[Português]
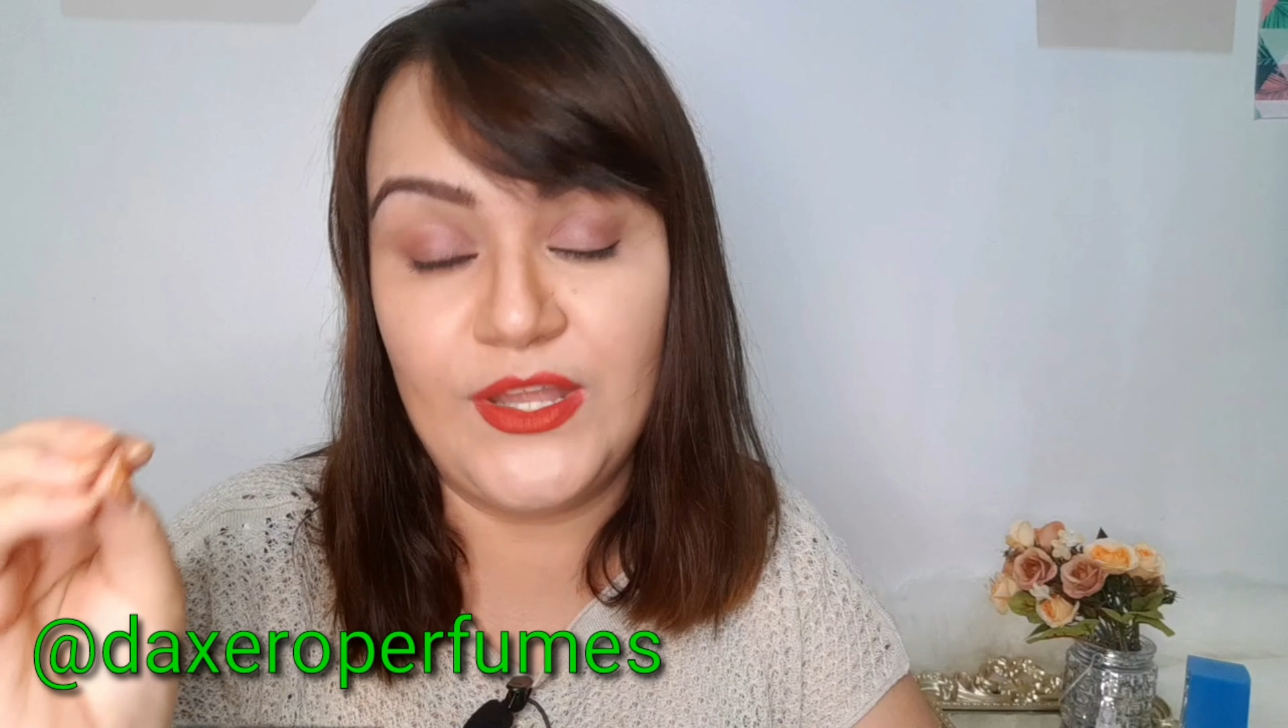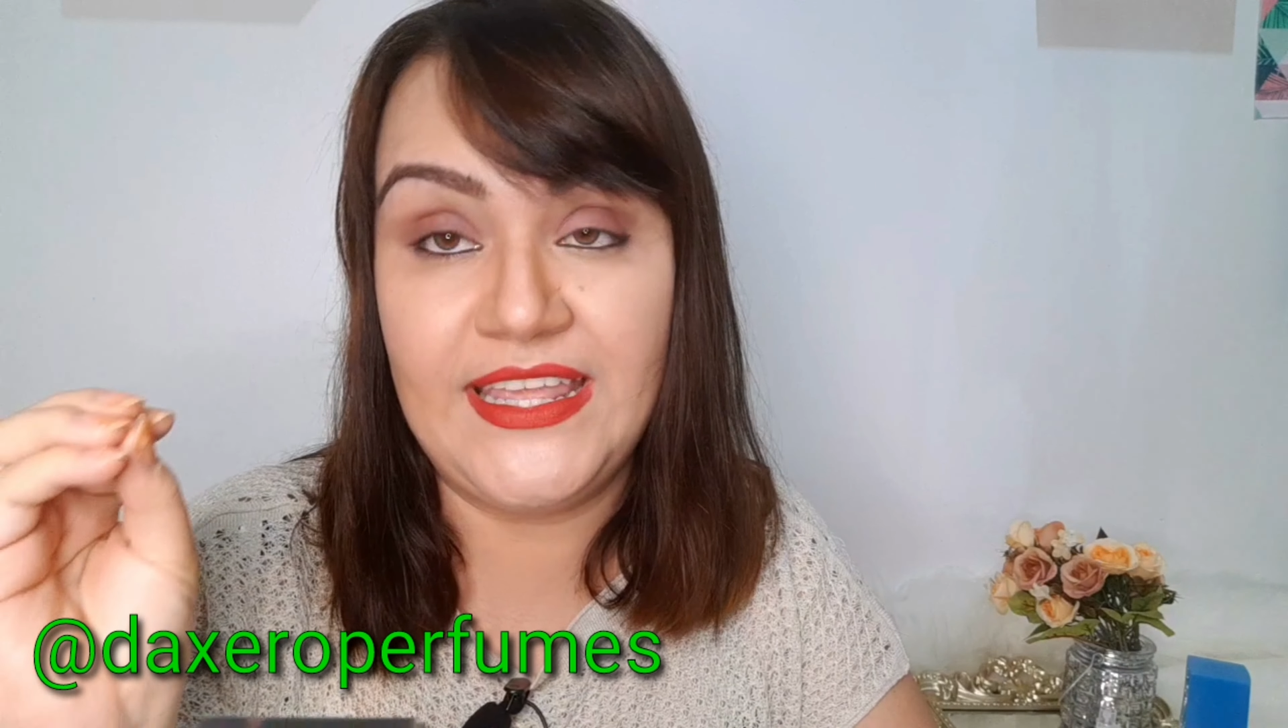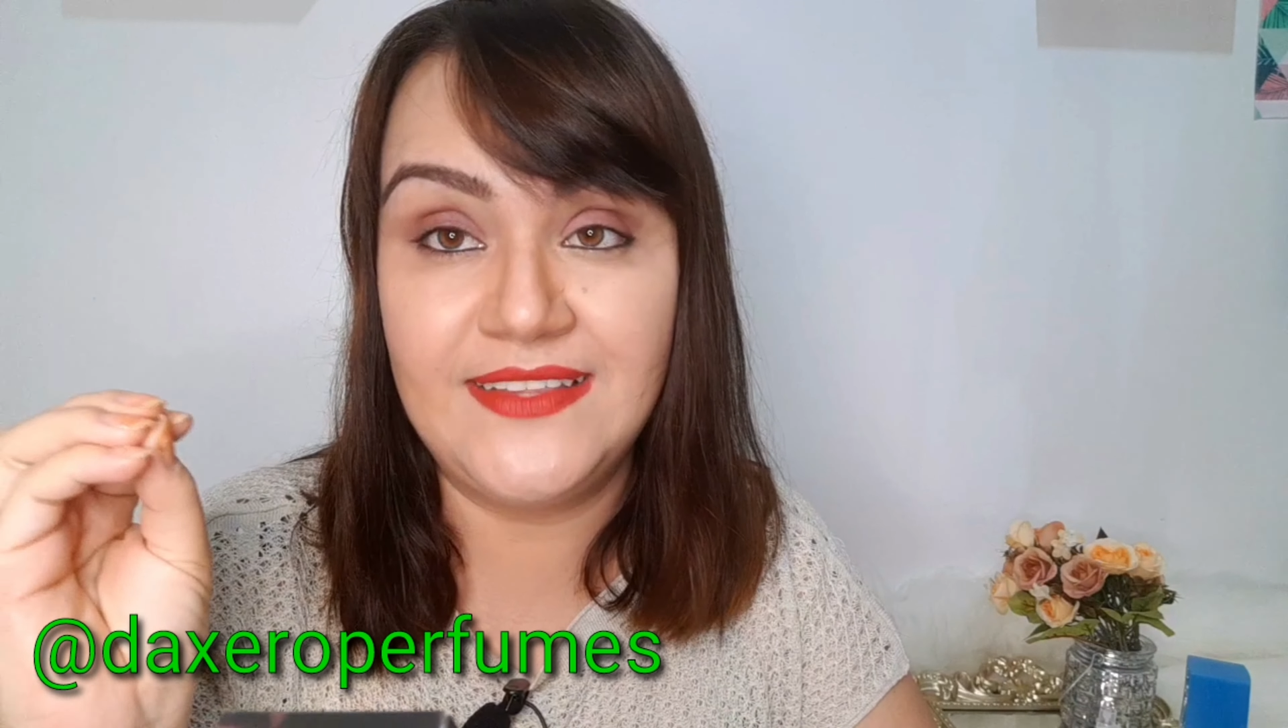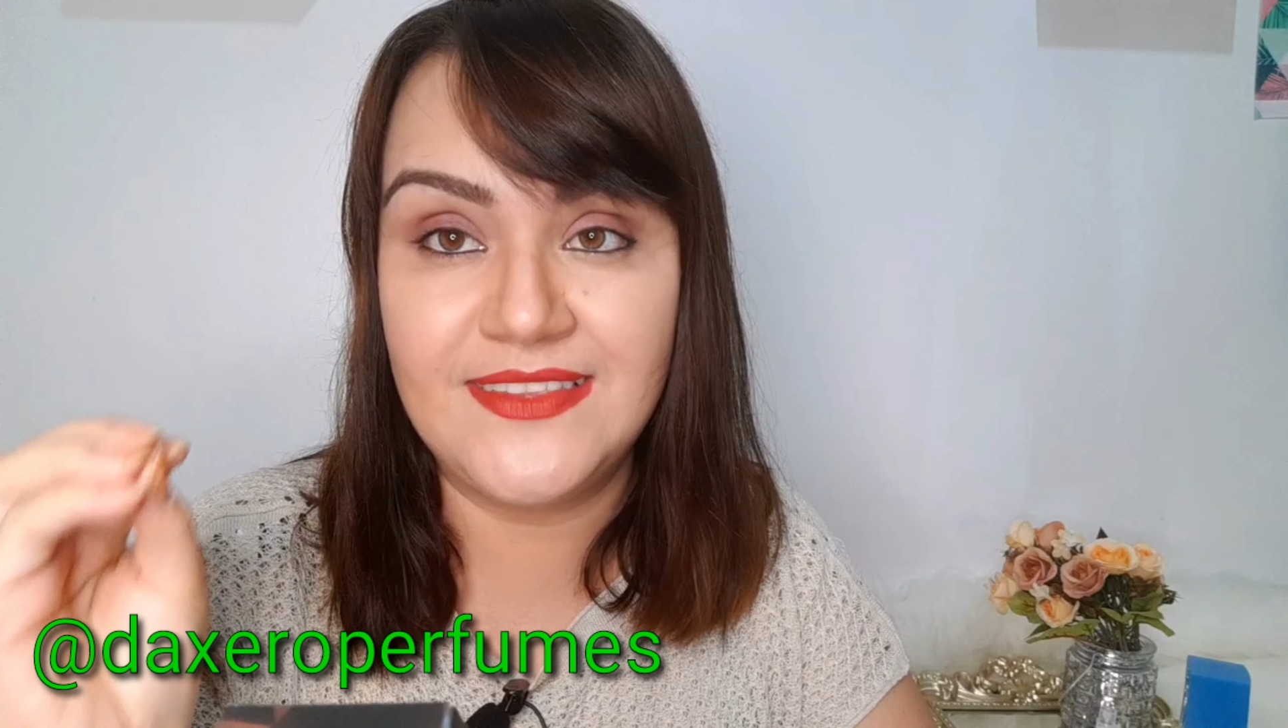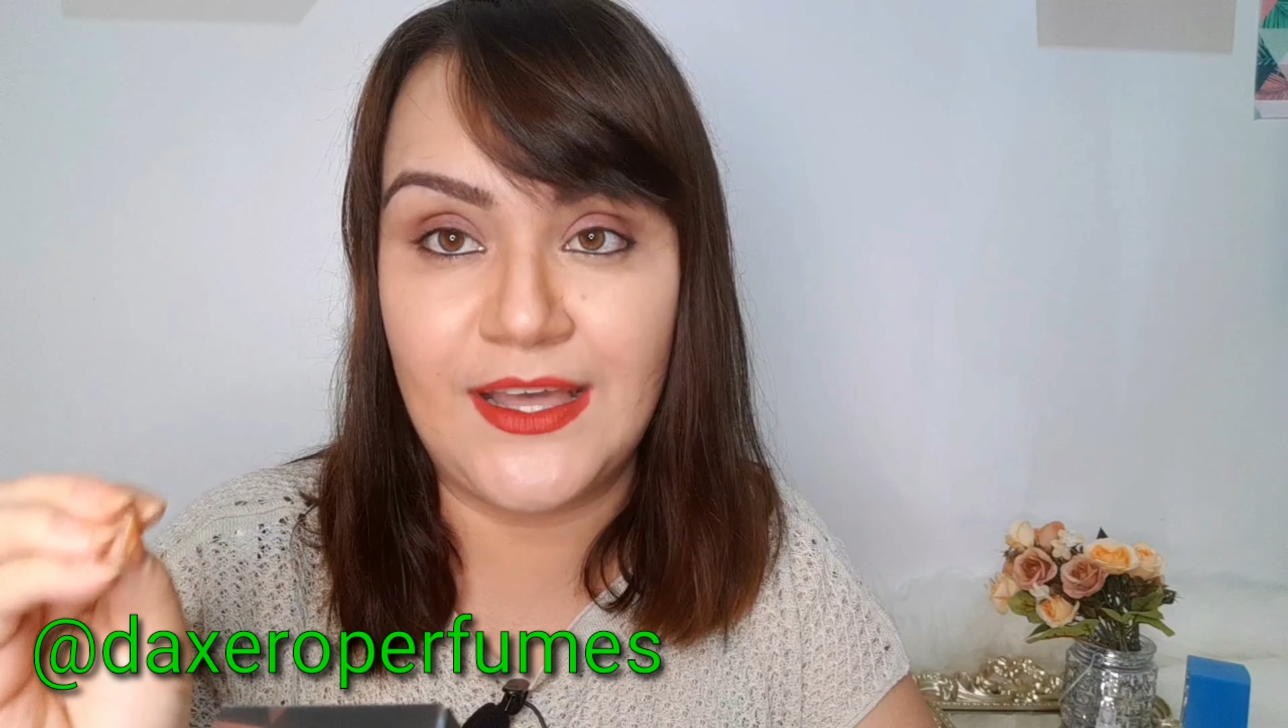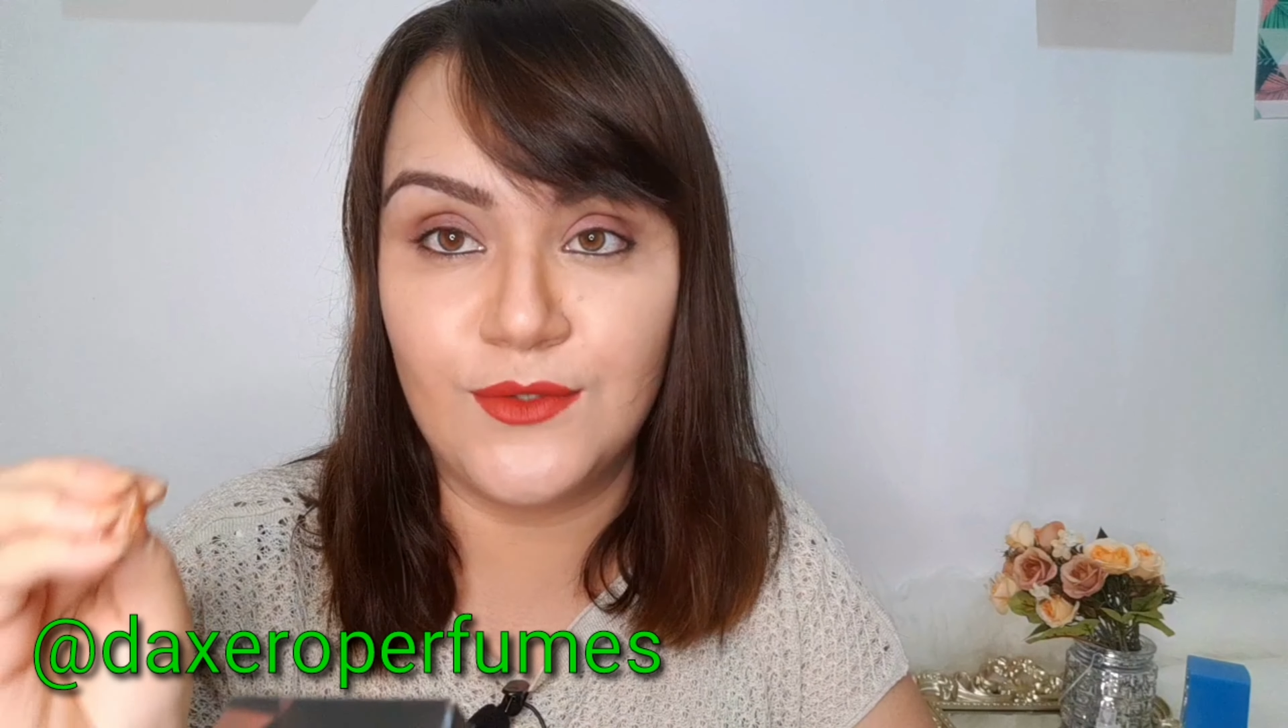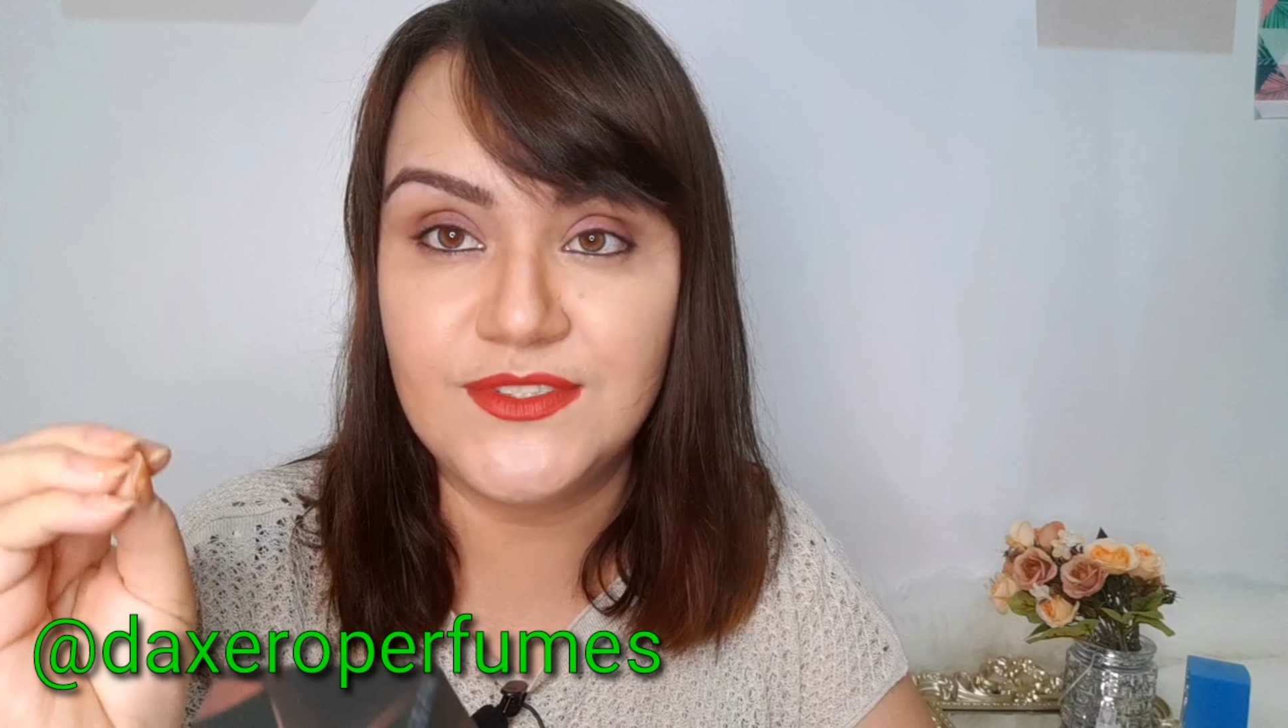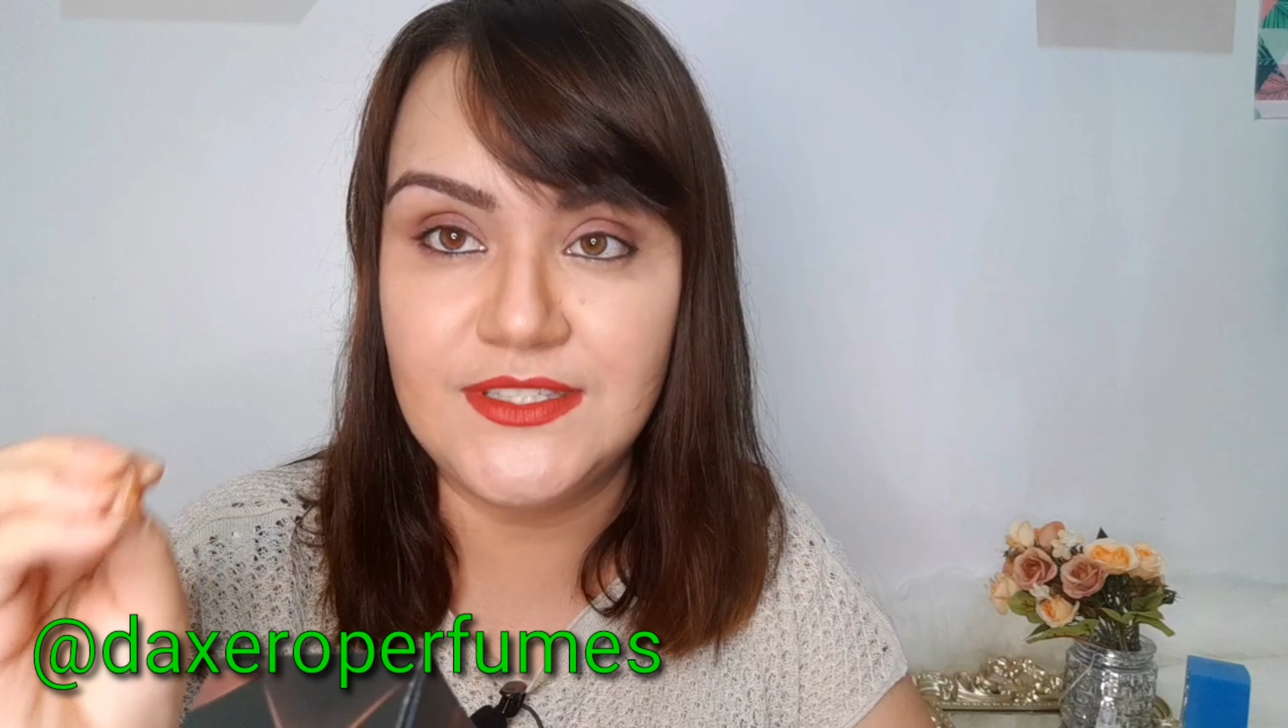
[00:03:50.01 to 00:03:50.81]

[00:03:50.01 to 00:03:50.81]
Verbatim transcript: oriental